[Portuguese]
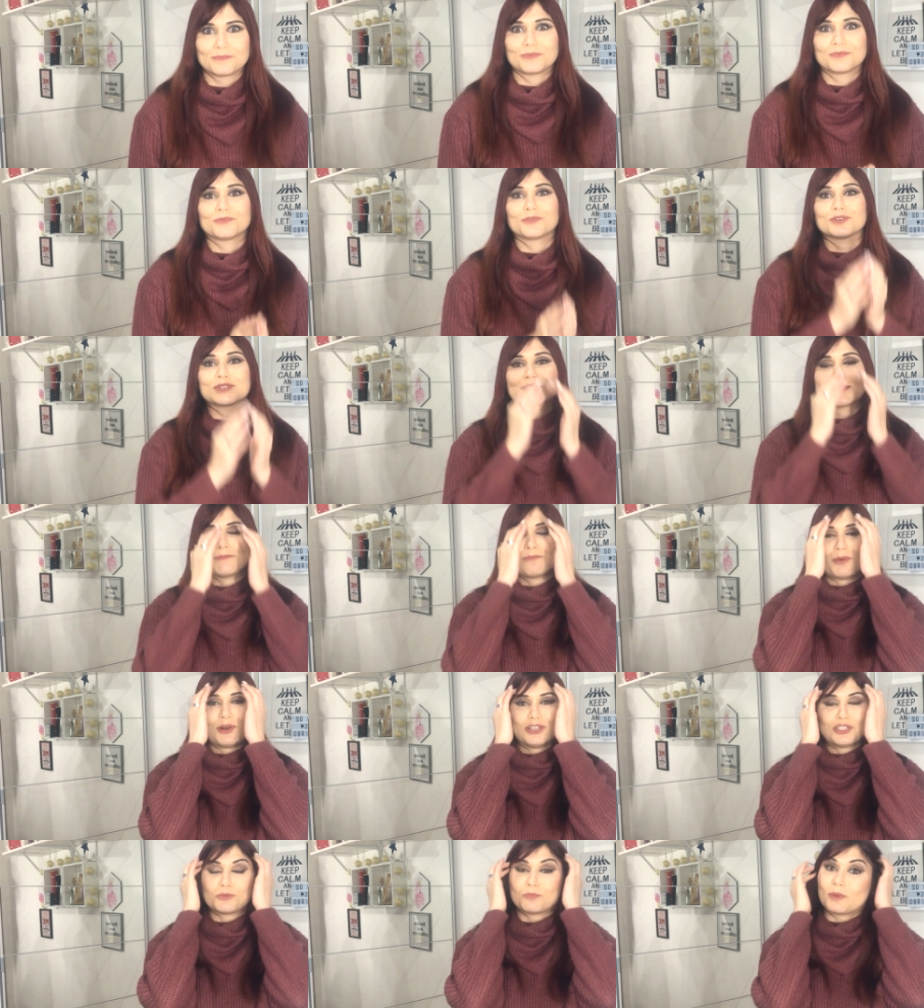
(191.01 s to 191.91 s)
Você
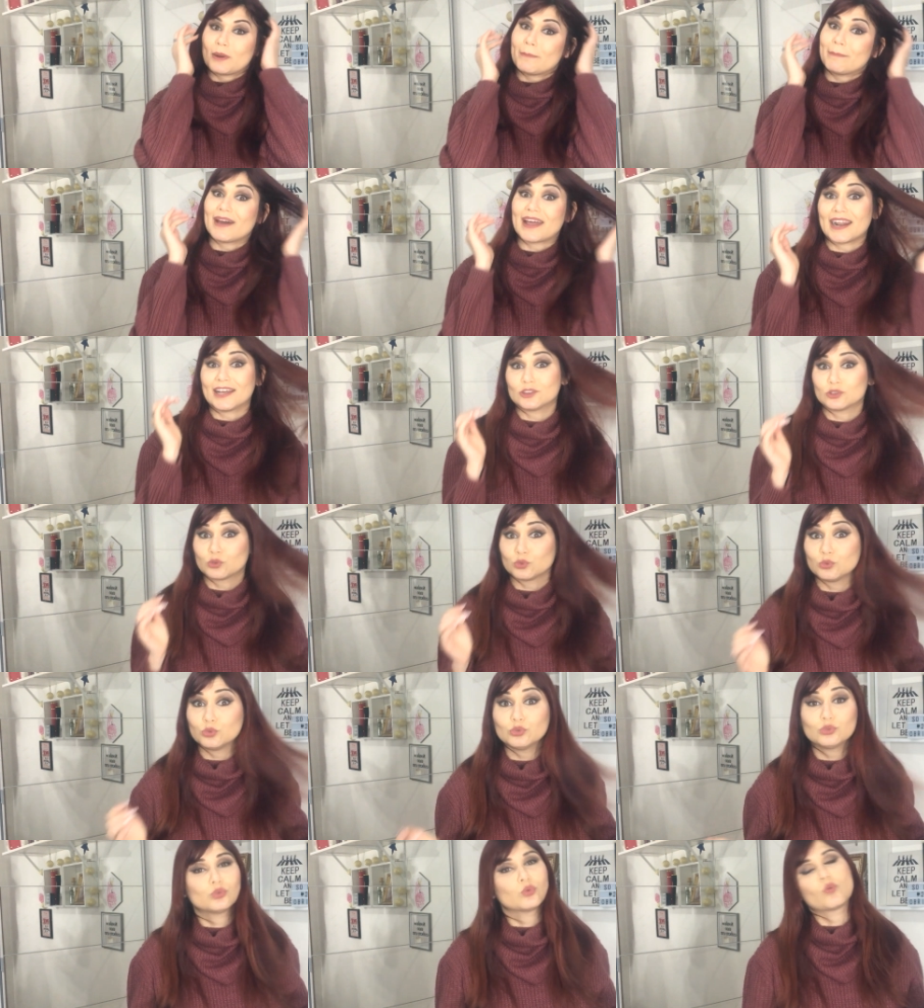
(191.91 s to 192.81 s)
pode preparar
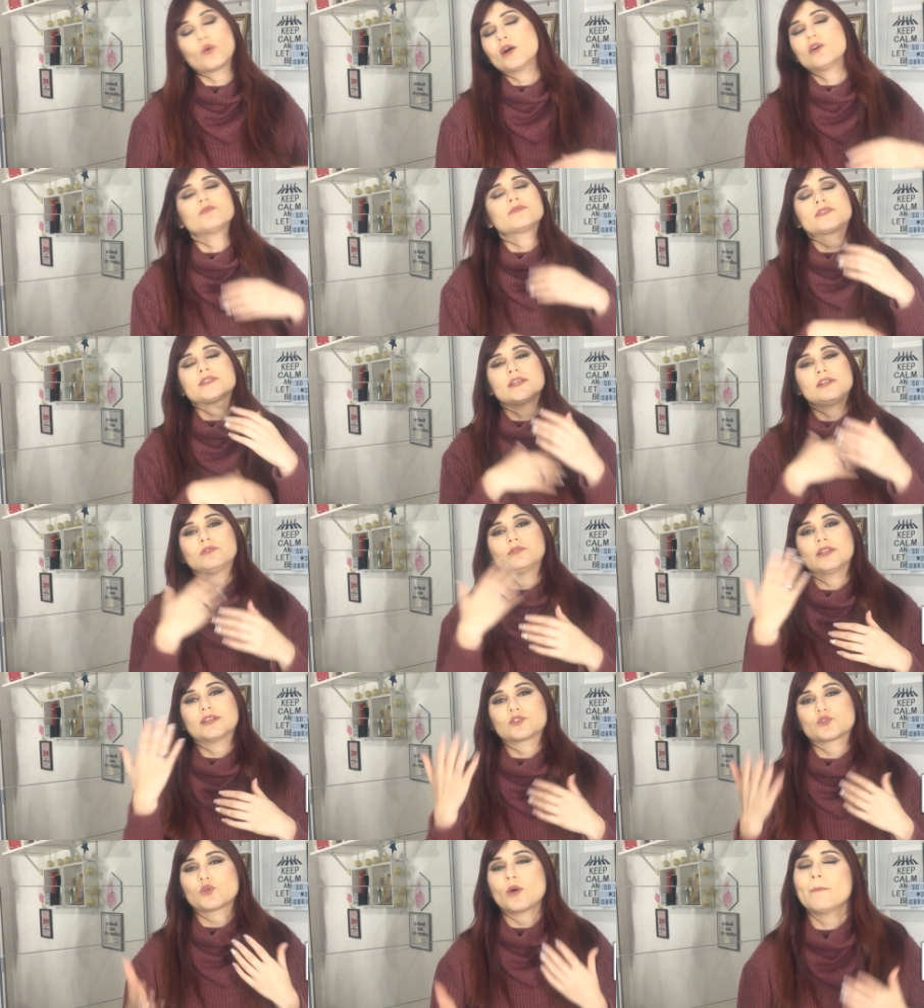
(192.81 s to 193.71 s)
tudo com auxílio
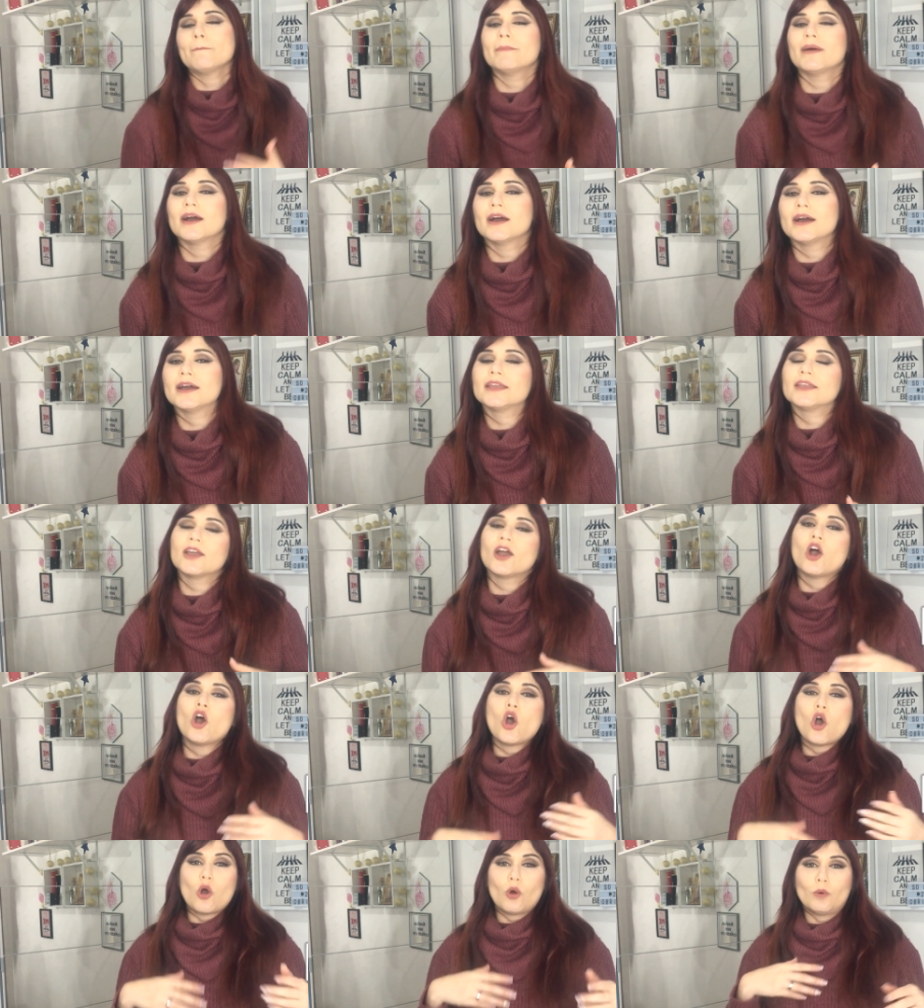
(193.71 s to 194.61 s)
da sua mãe
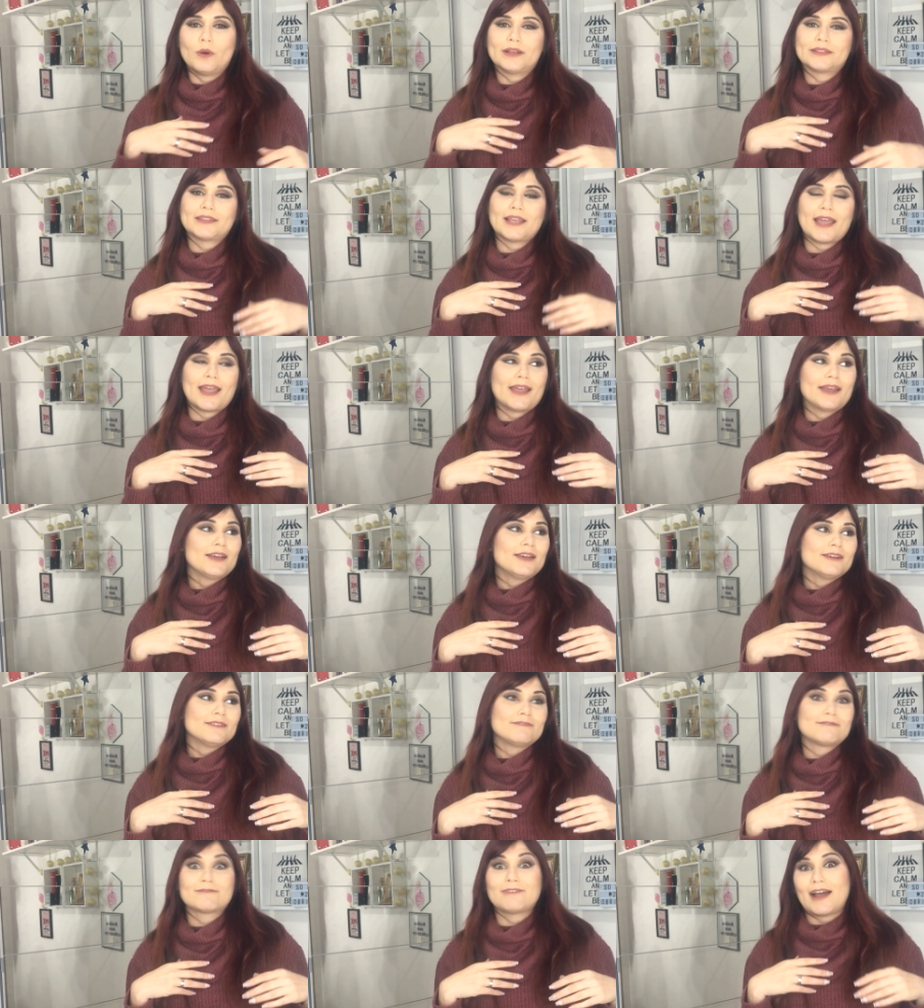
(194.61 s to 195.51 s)
ou até
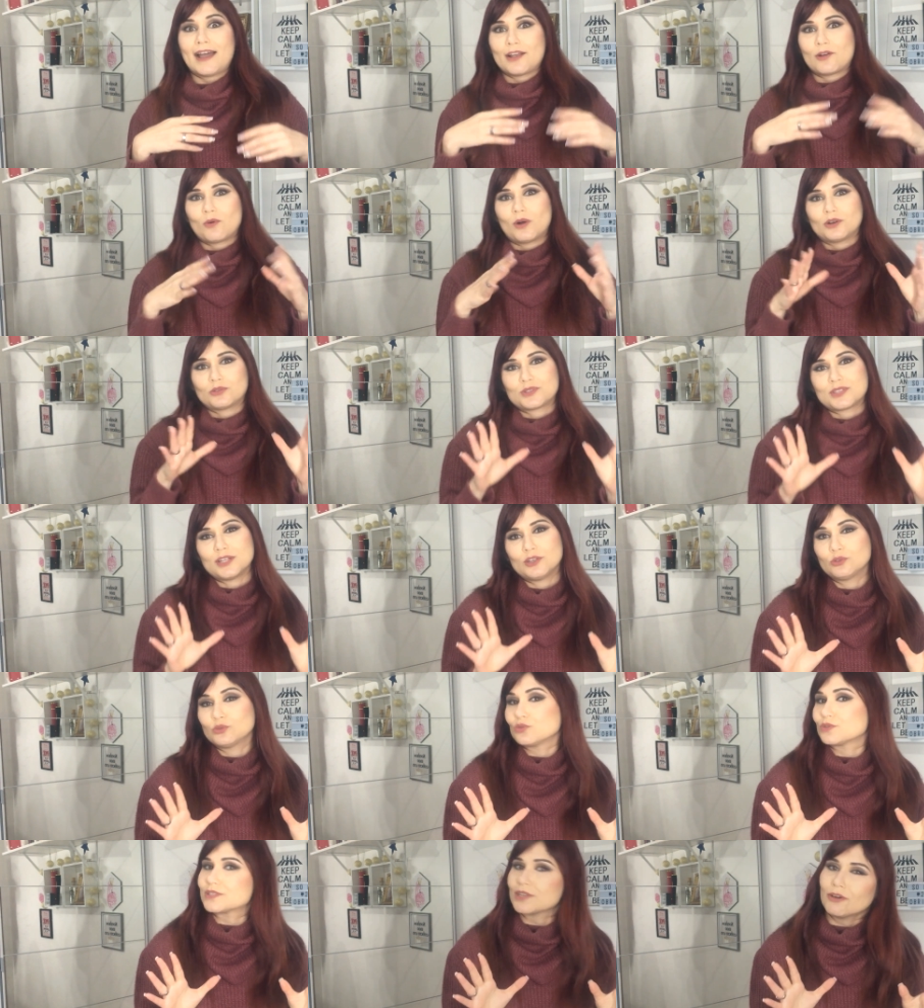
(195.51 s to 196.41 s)
vai com
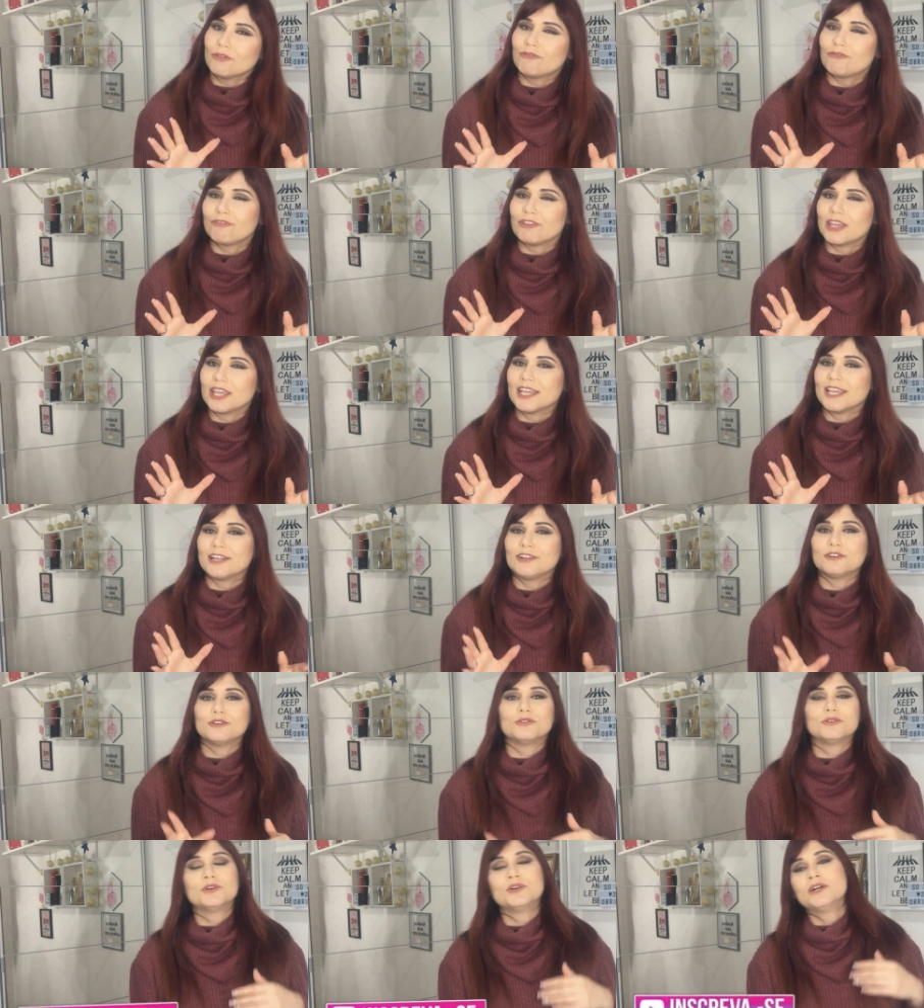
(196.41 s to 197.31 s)
auxílio do seu
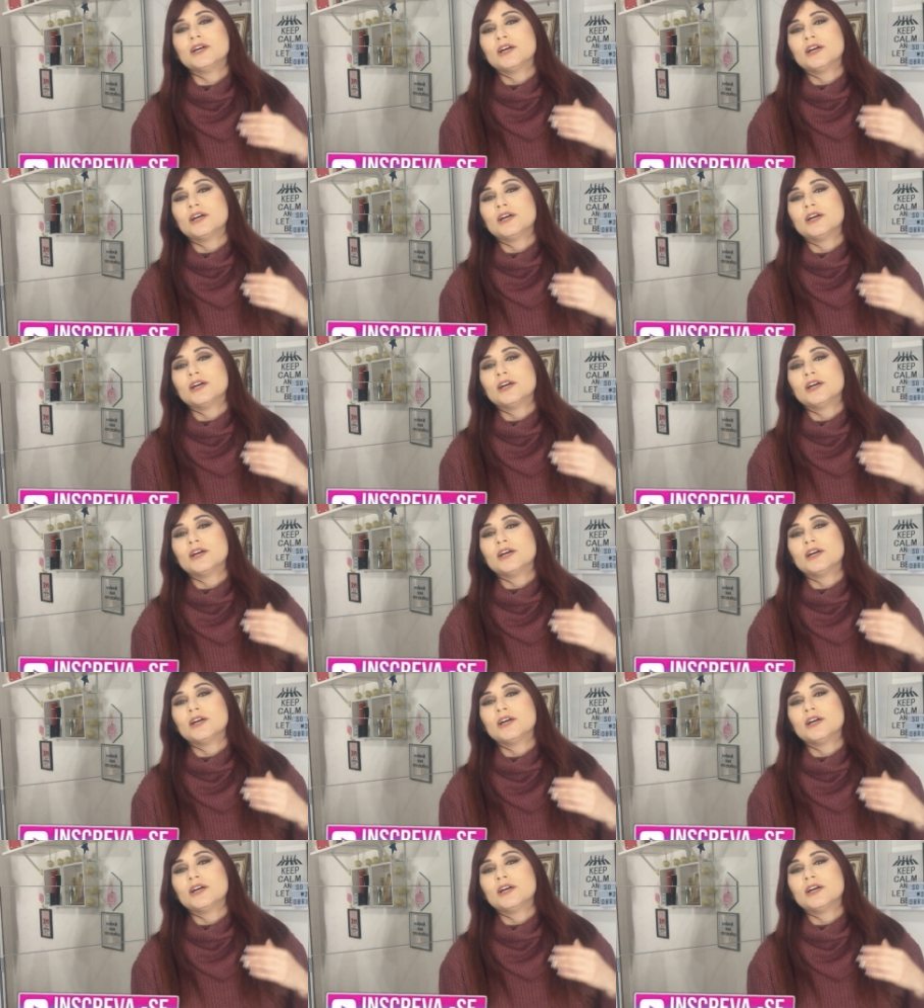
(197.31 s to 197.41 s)
filho,